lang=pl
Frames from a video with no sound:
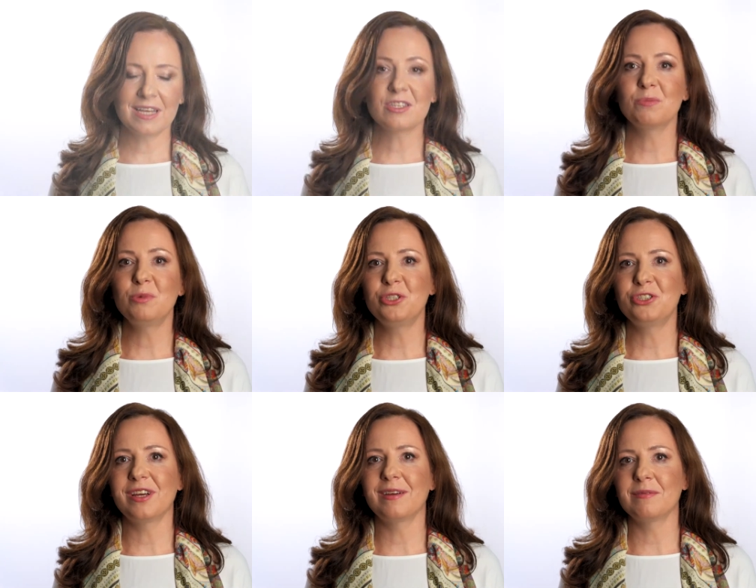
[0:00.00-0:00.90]
Ja
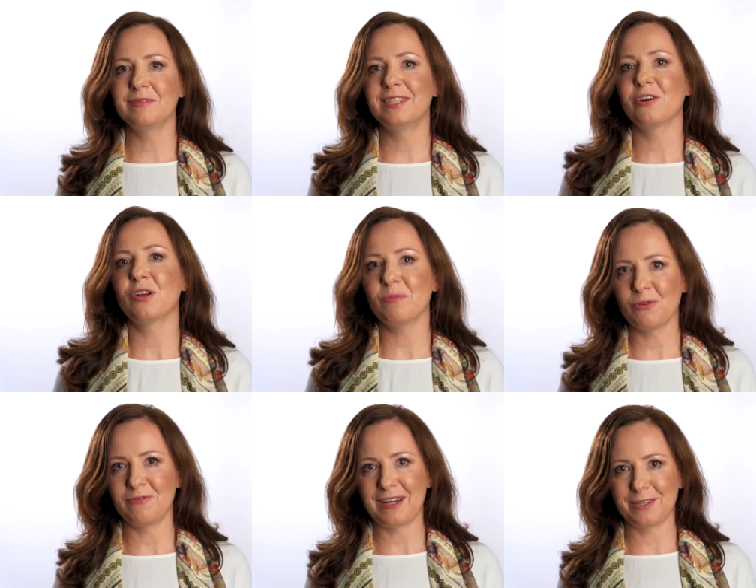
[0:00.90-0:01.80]
osobiście widzę
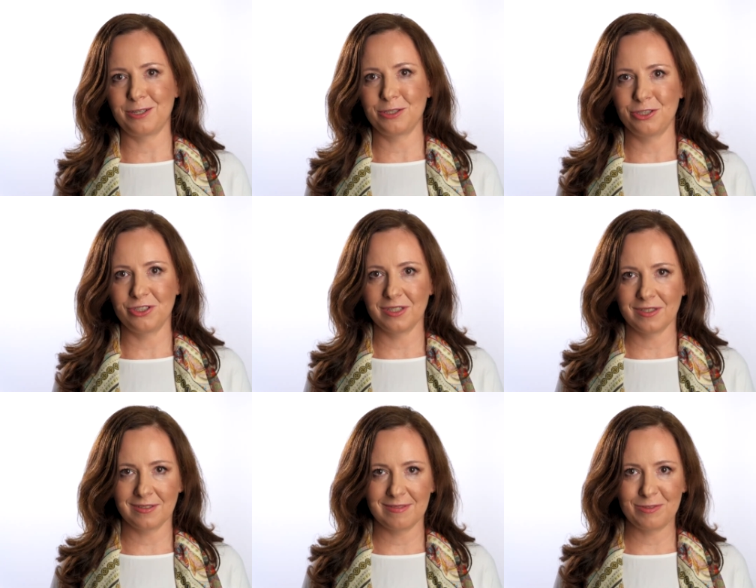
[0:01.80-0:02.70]
ogromną wartość
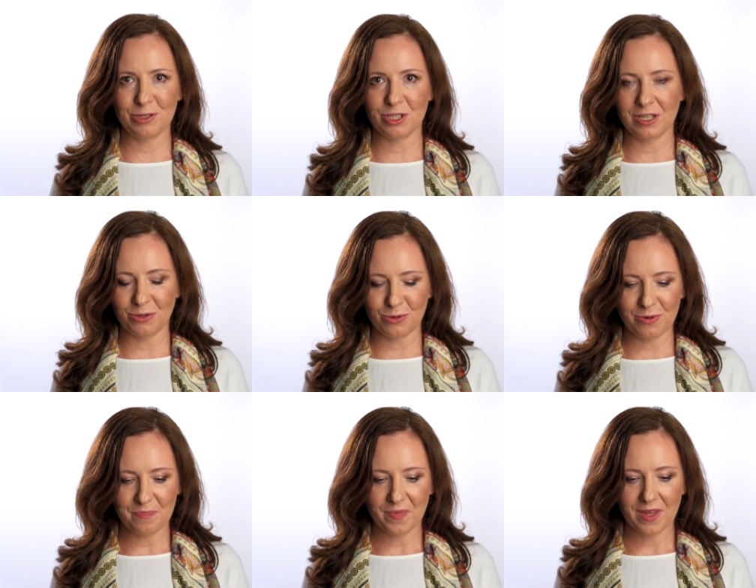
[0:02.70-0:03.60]
e, we
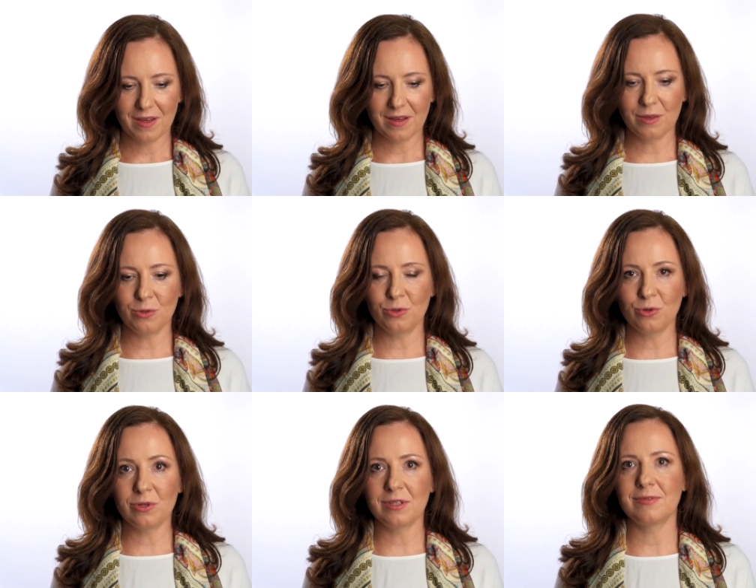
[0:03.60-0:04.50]
wdrożeniu
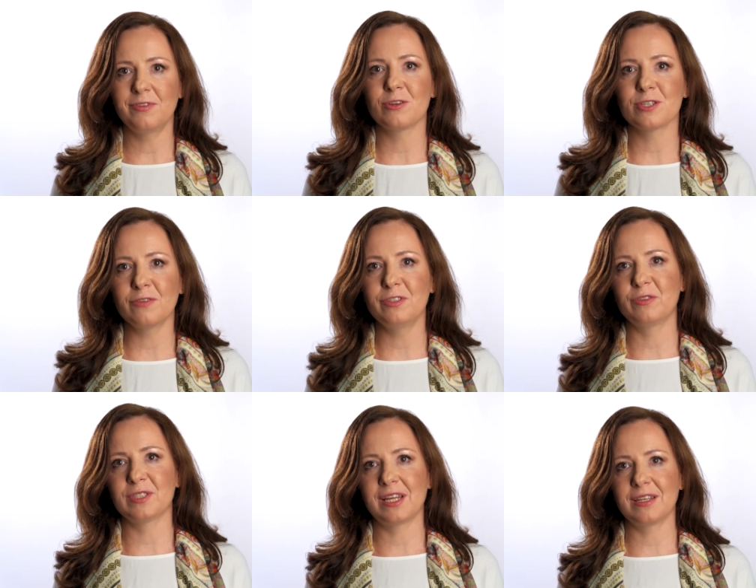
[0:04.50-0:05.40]
kultury, filozofii
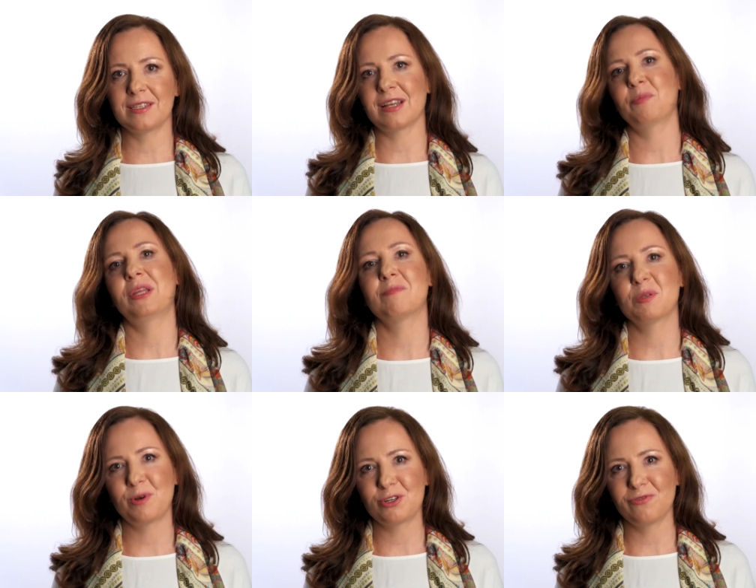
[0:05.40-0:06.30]
związanej z
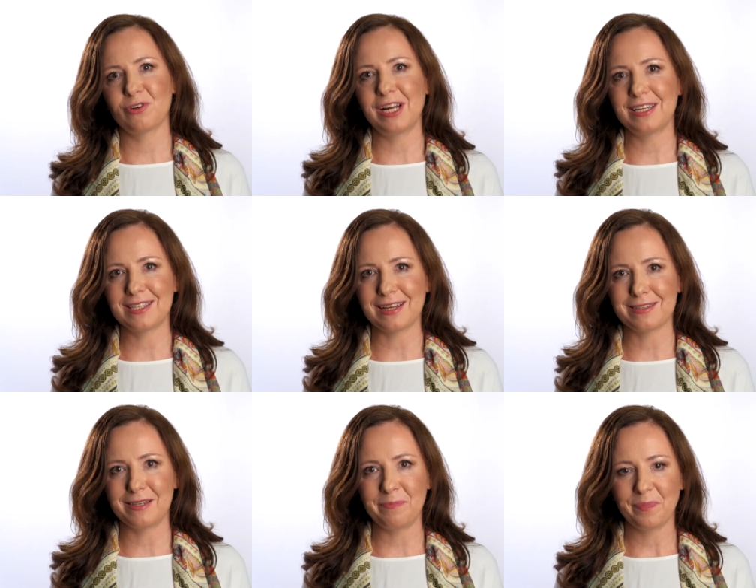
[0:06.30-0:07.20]
kapitałem społecznym w
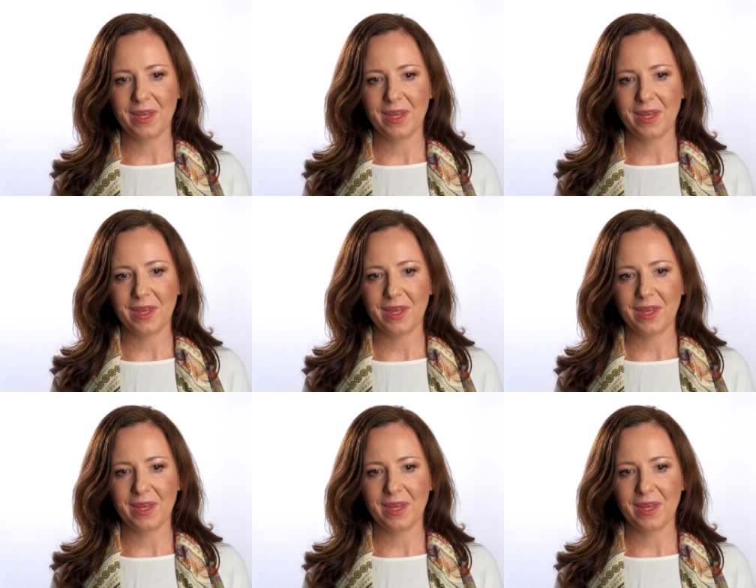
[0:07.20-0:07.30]
organizacji.